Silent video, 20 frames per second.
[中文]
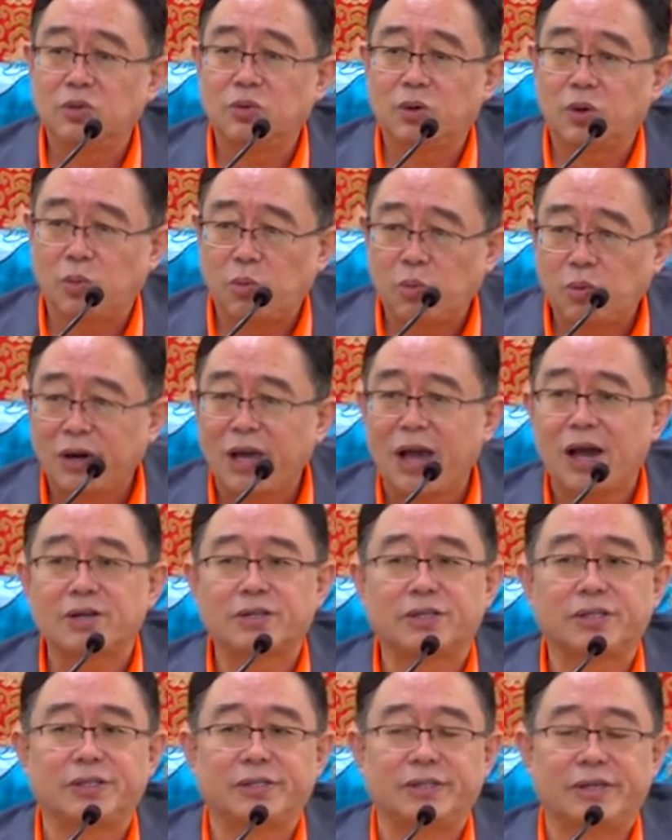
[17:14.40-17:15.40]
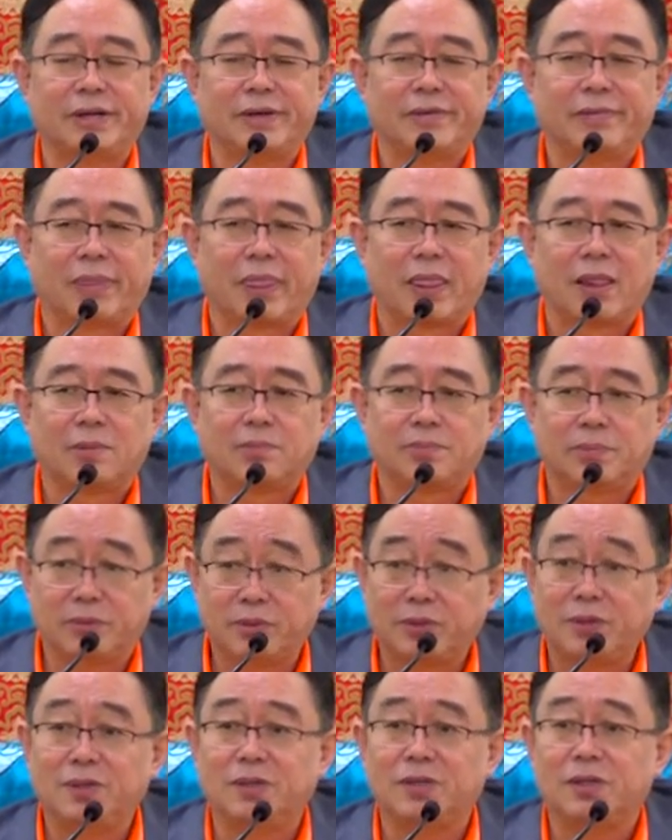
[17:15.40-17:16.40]
就了无量真人。
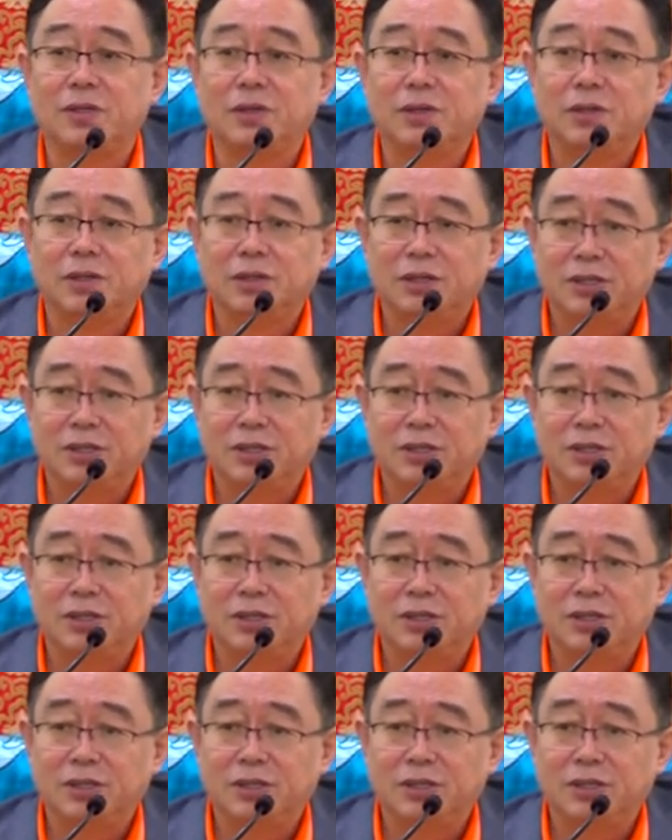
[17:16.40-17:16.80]
不是